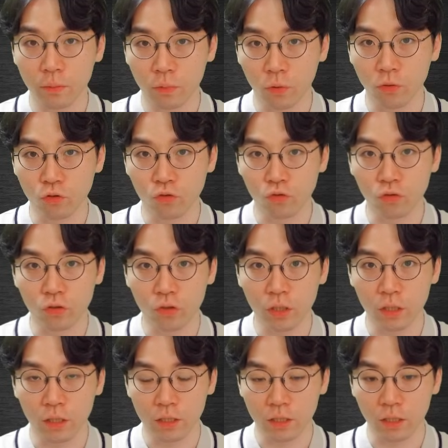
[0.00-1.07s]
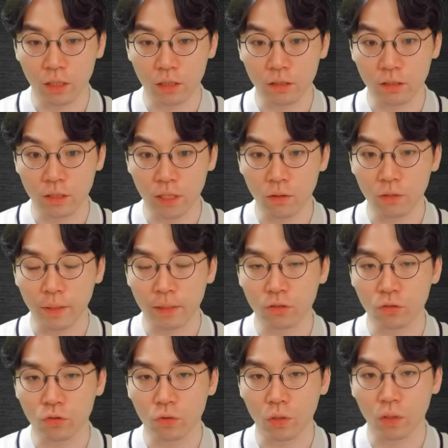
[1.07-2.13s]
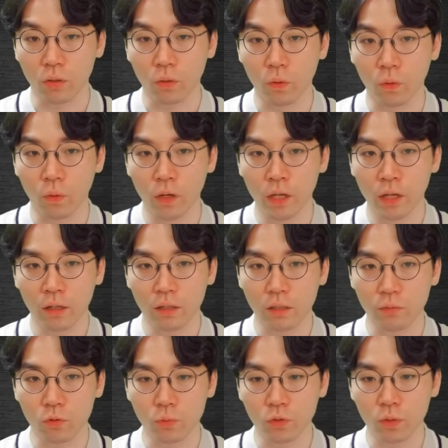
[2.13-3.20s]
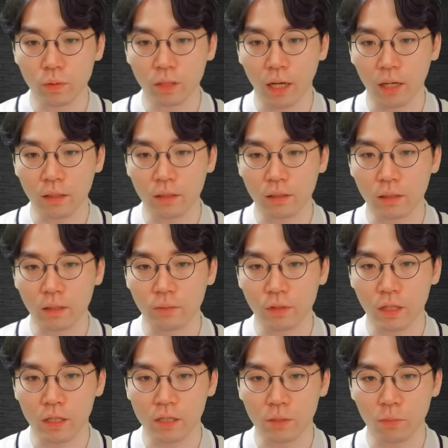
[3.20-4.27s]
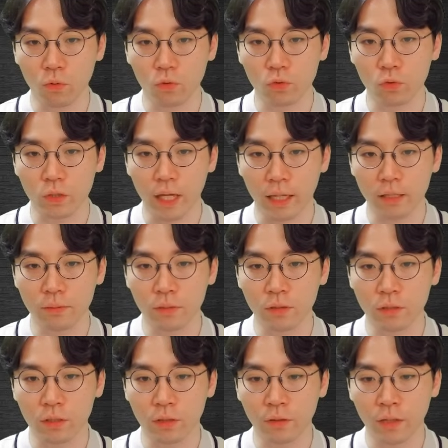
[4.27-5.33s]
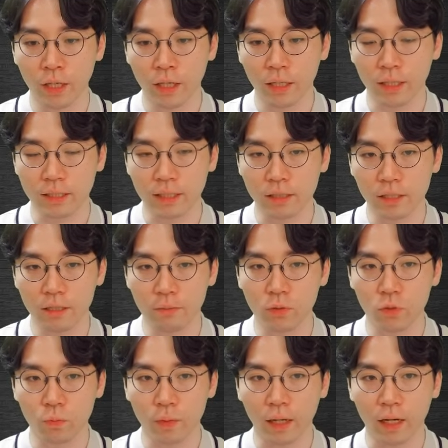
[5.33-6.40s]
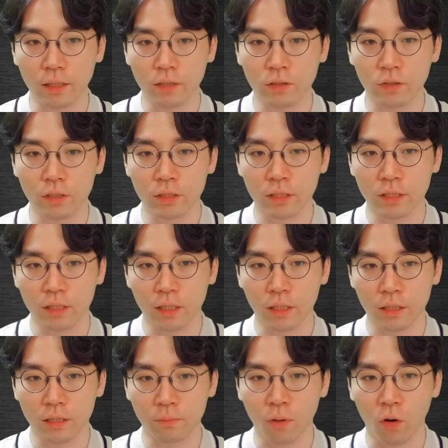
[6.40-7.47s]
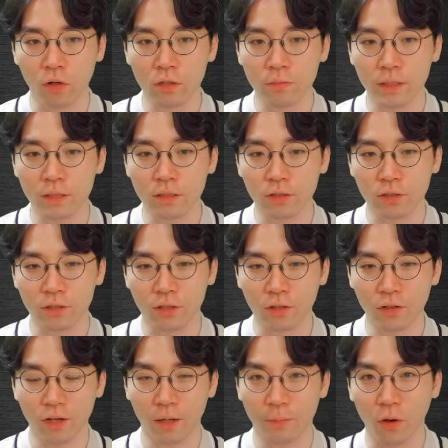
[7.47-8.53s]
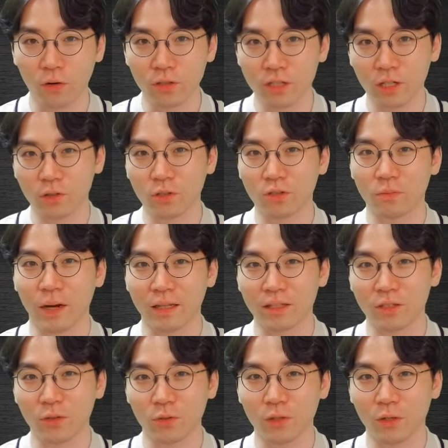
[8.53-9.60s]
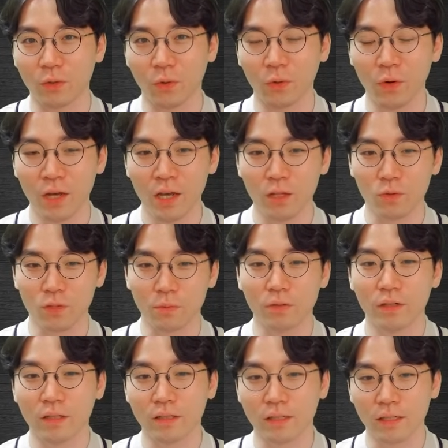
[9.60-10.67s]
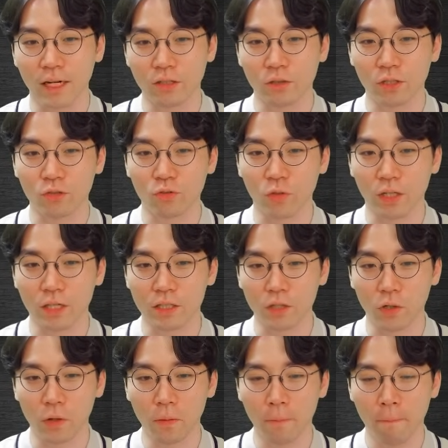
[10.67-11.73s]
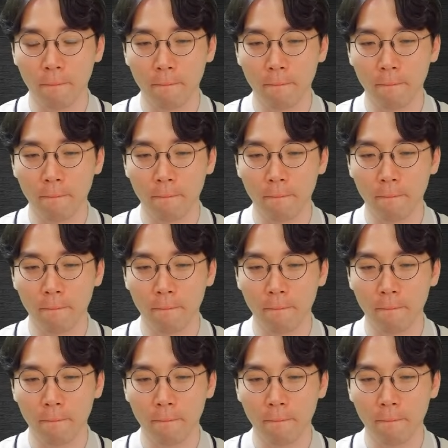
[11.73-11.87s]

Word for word: 폰을 주는 이제 그 상황을 만들 수도 있고 그 다음 또 비숍이 나갔기 때문에 이제 폰 구조를 닫으면서 그러니까 상대 이 비숍 대각선을 이제 그 벽을 만들어서 그러니까 벽을 세워서 막는 형태로 또 이제 플레이를 가져갈 수도 있겠죠